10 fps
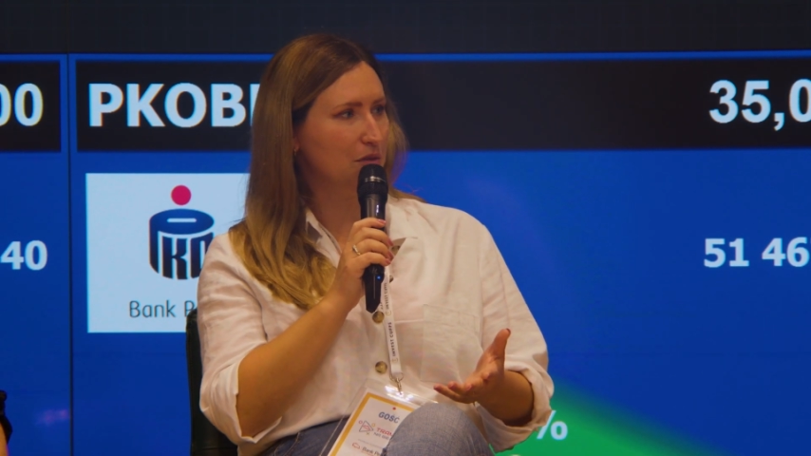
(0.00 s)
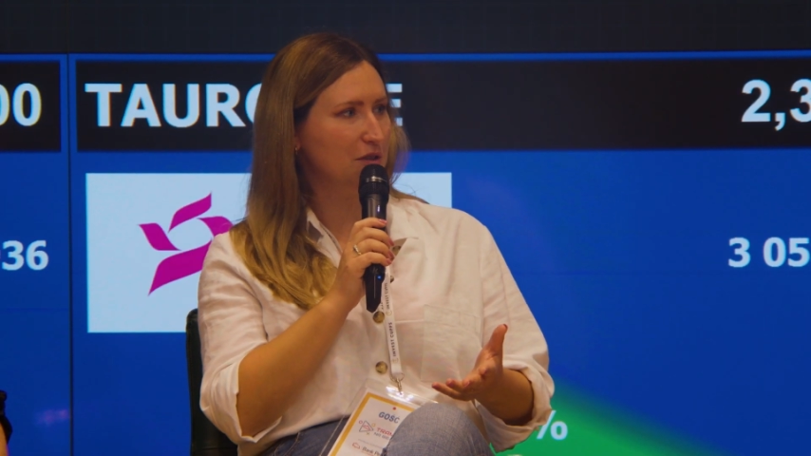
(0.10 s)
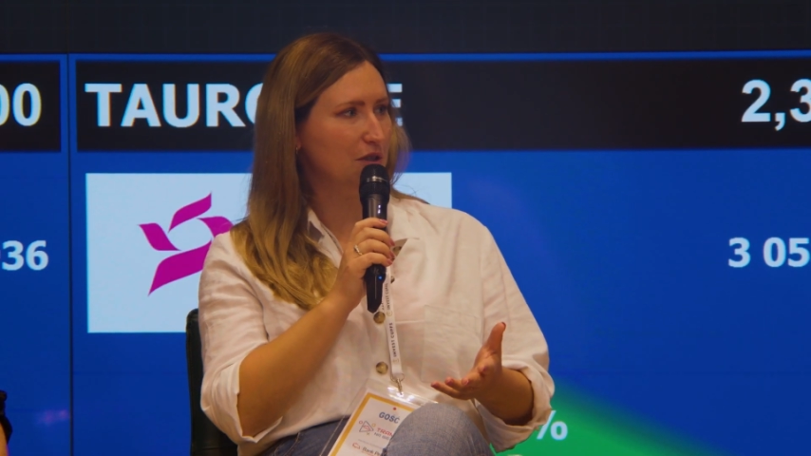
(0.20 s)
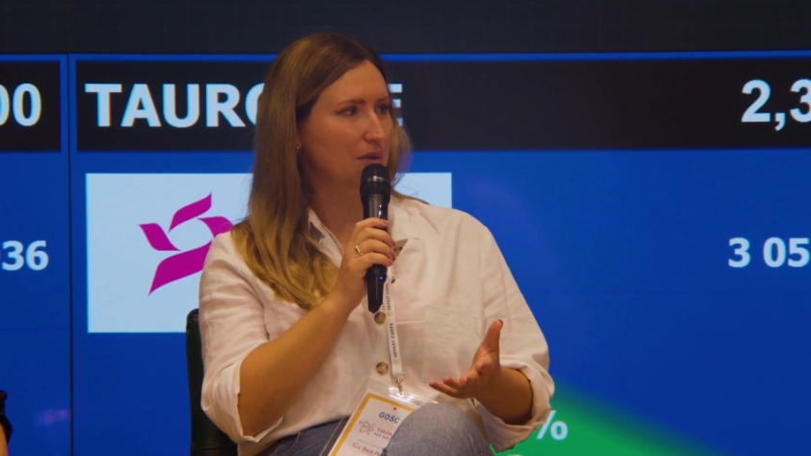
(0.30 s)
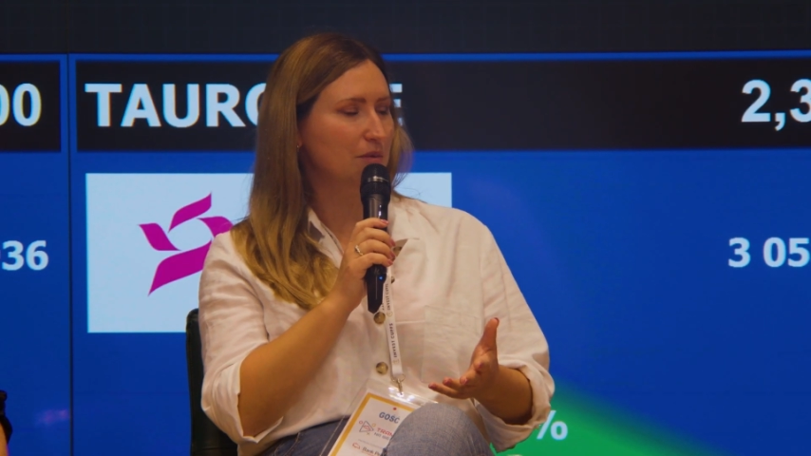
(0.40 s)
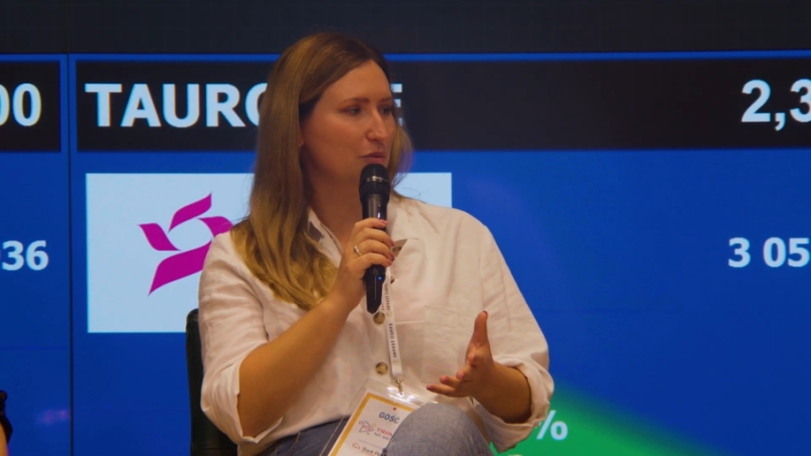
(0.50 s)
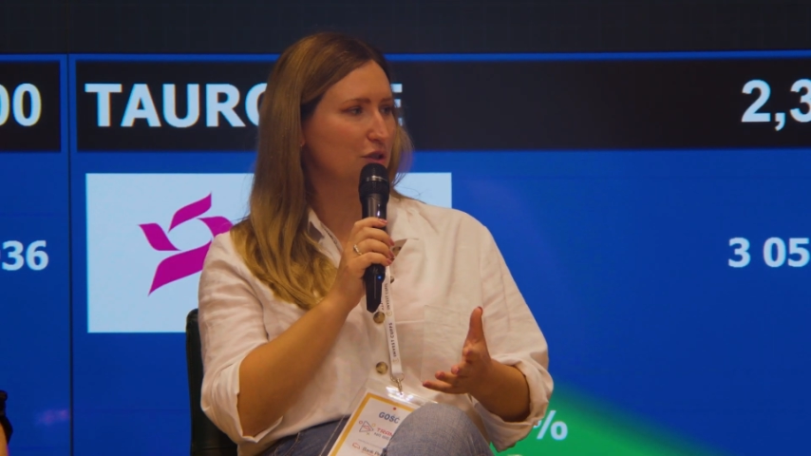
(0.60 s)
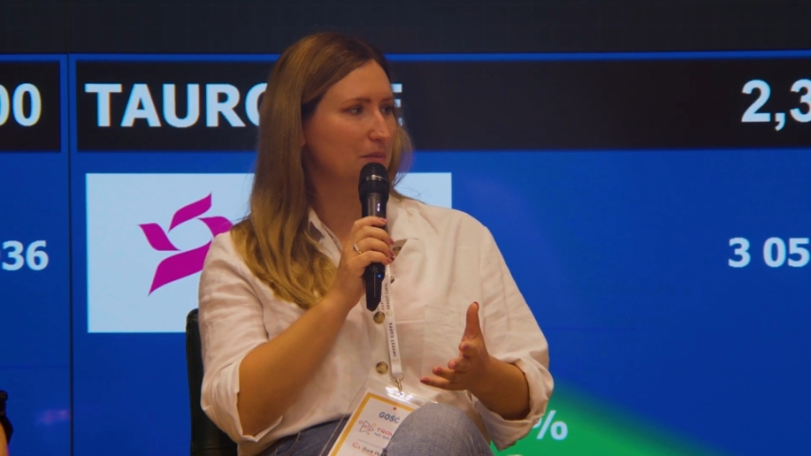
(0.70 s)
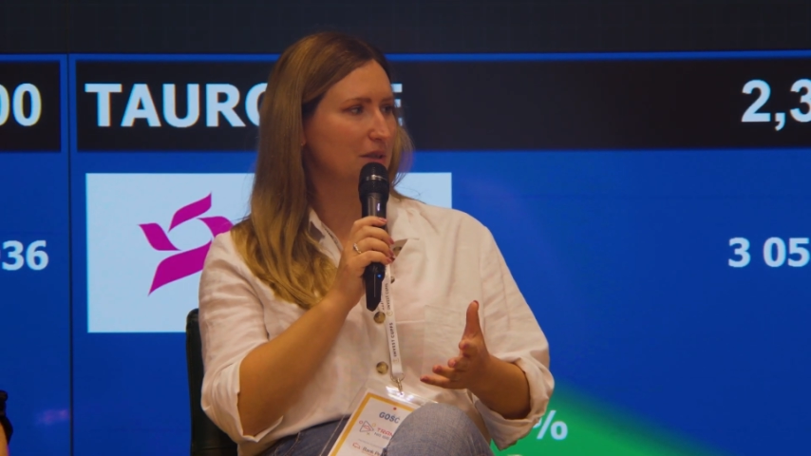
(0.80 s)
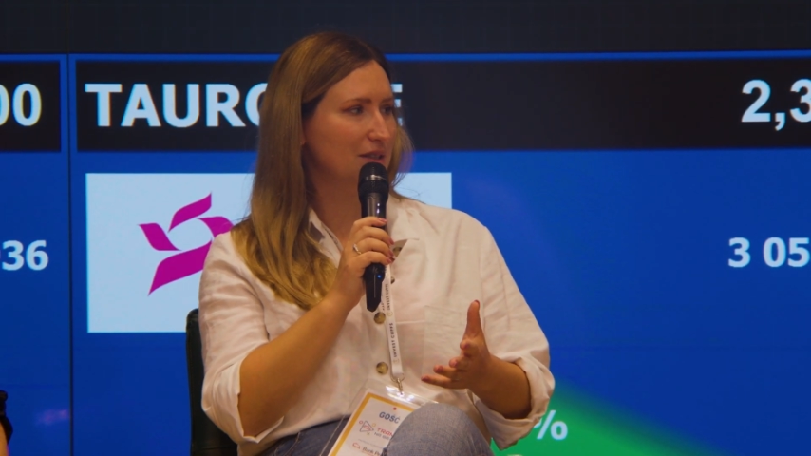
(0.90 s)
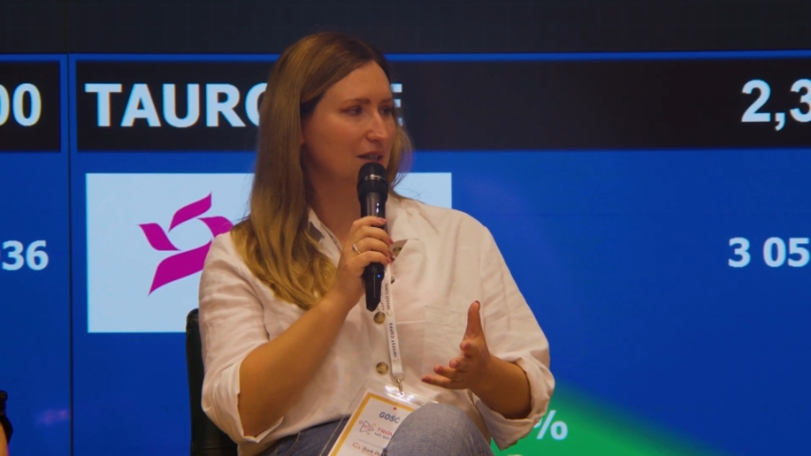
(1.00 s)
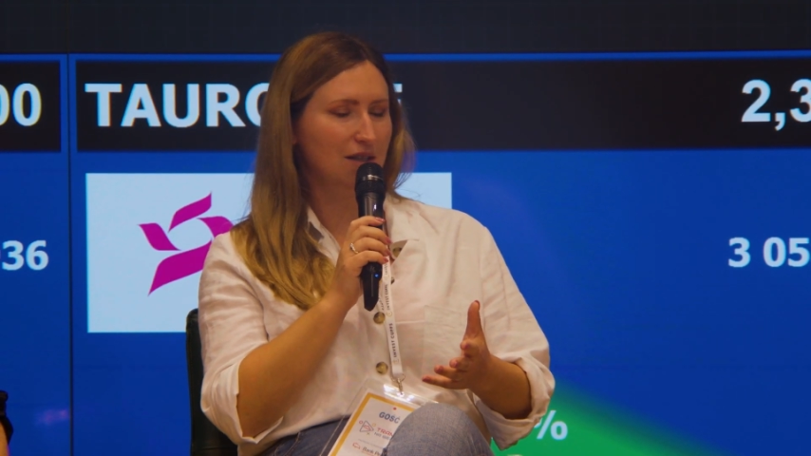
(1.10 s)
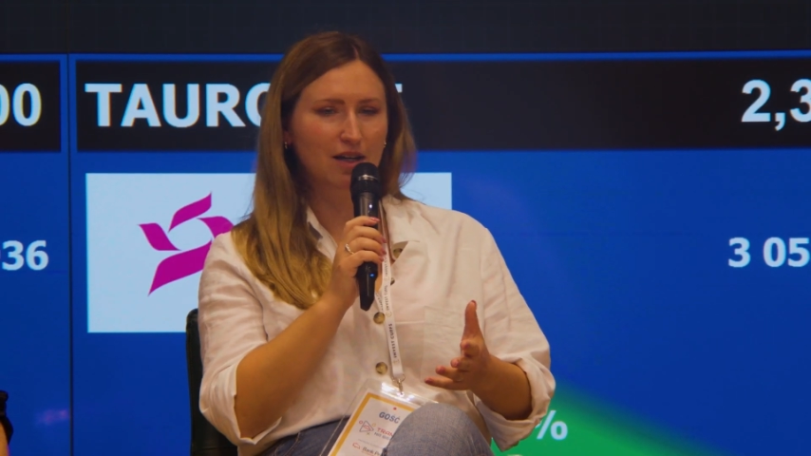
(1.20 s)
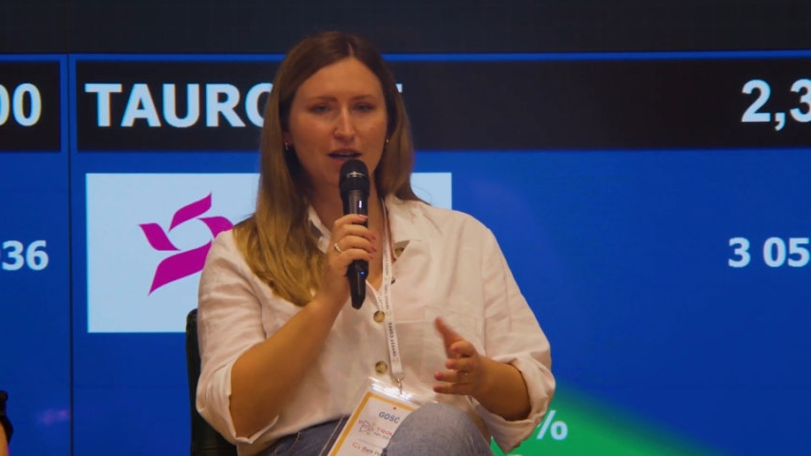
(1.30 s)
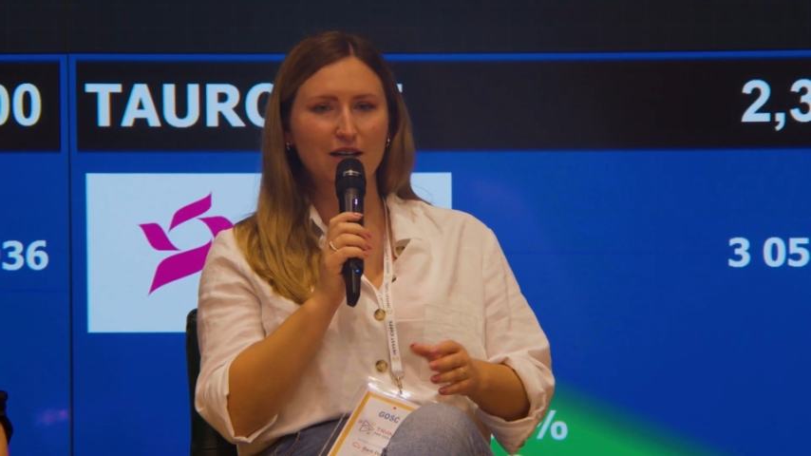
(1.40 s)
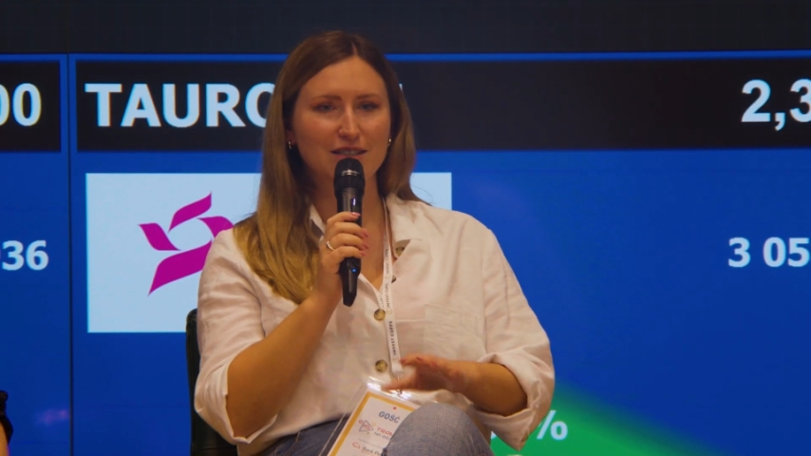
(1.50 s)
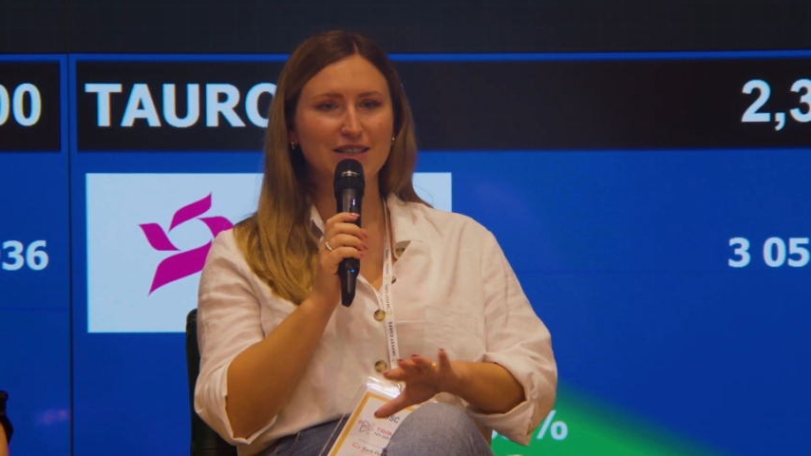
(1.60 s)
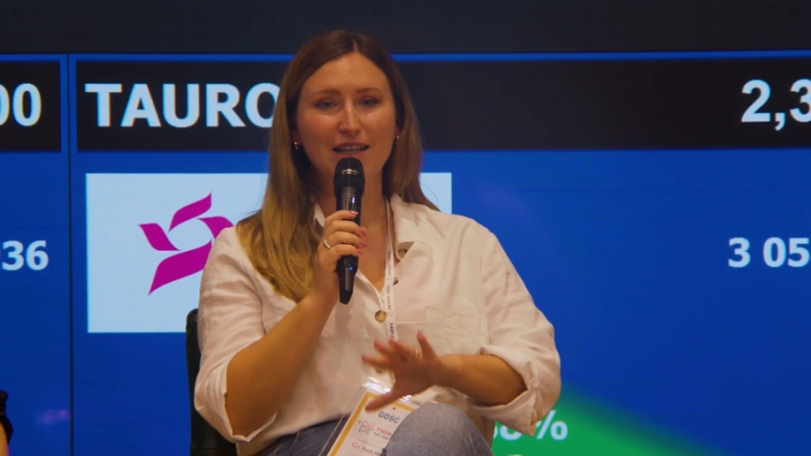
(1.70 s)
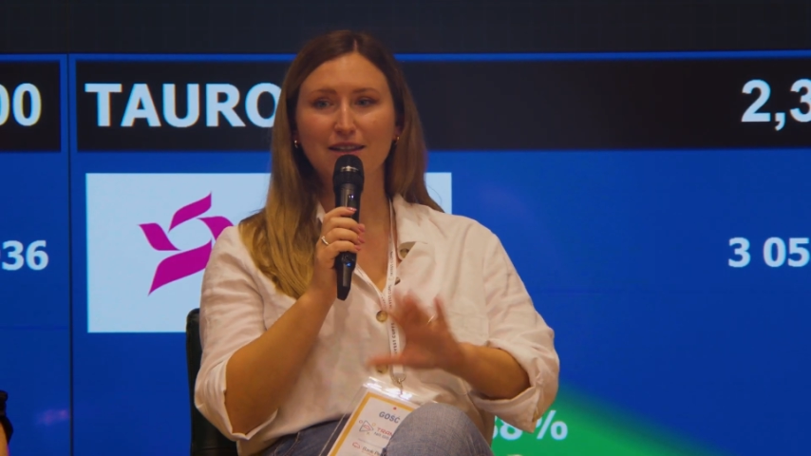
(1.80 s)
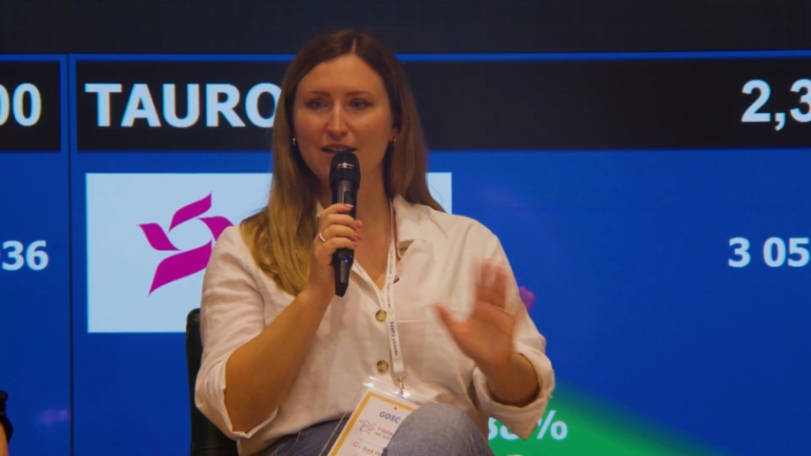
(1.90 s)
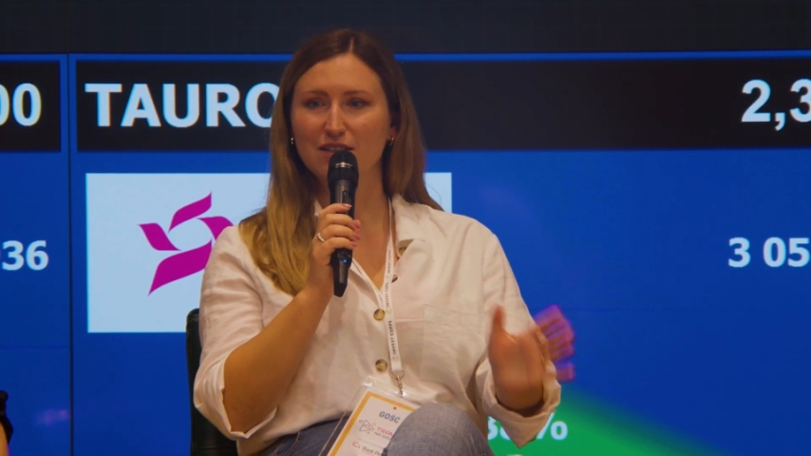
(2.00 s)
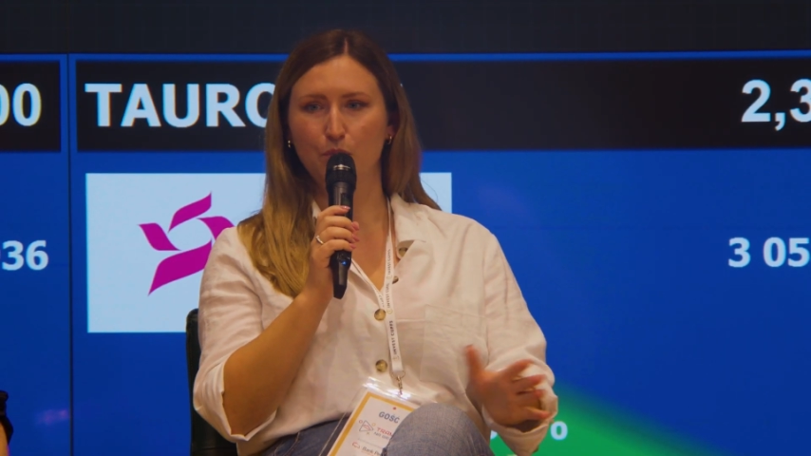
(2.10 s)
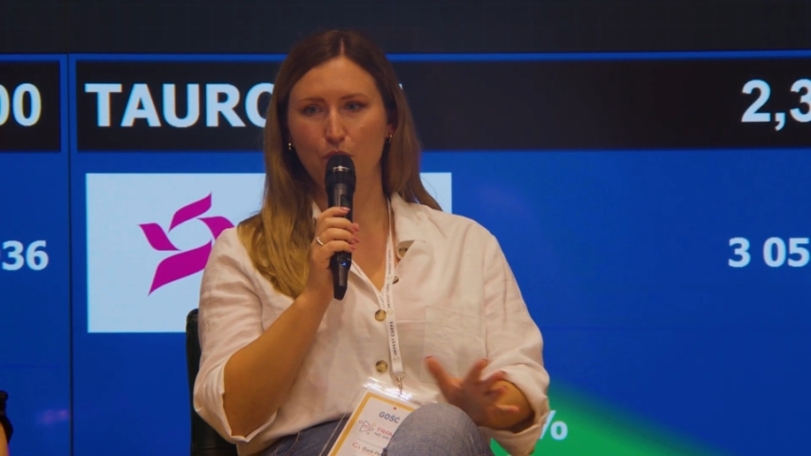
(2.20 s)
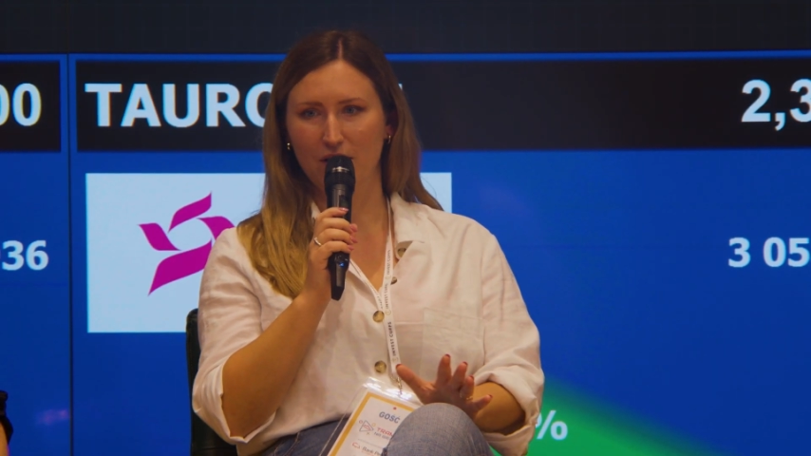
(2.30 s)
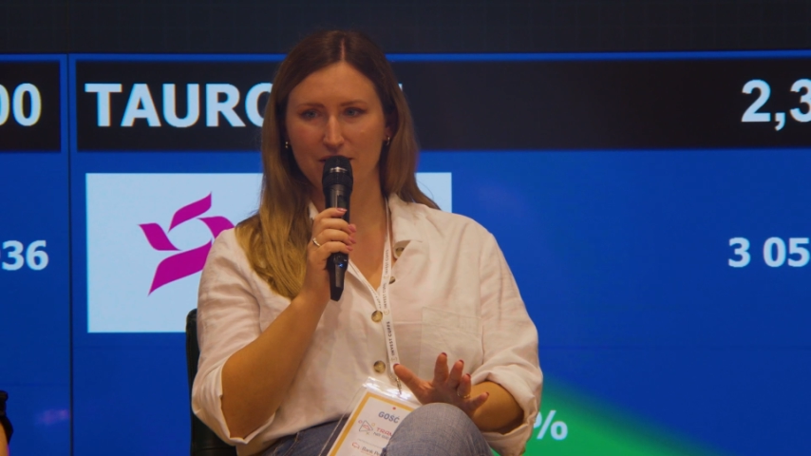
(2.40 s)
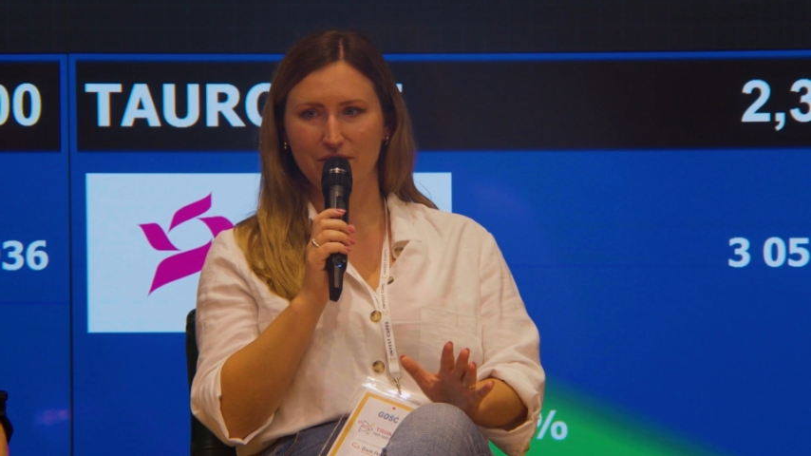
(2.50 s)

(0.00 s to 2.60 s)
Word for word: że my sobie możemy z tych setek spółek,